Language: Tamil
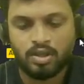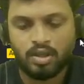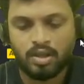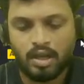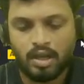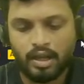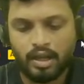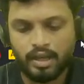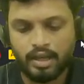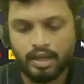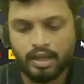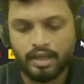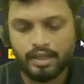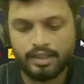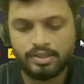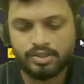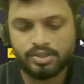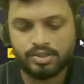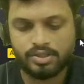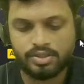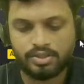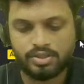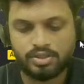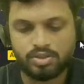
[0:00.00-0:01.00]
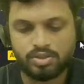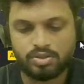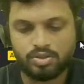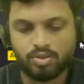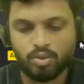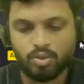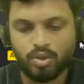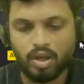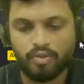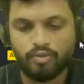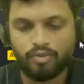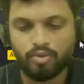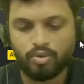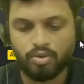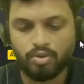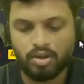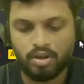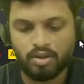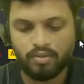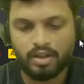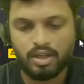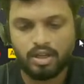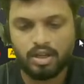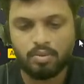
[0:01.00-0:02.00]
ஹாய் காய்ஸ் குட் ஆஃப்டர்நூன்
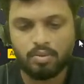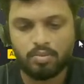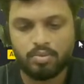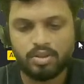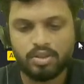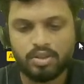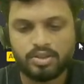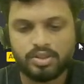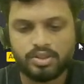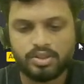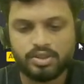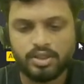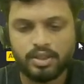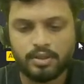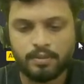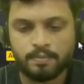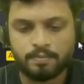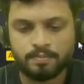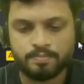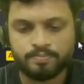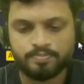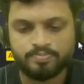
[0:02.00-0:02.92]
அண்ட் வெல்கம் டு த செஷன்